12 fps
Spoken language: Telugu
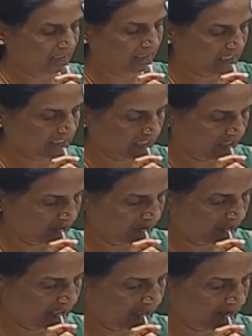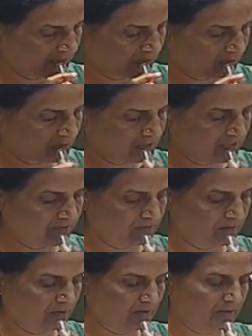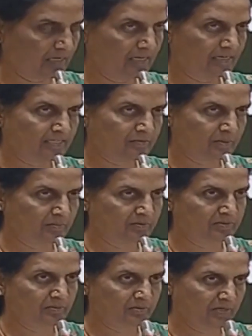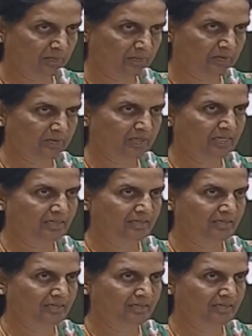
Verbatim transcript: గతంలో కూడా టూ థౌజండ్ ఫోర్లో కాంగ్రెస్ ప్రభుత్వం ఉన్నప్పుడు కూడా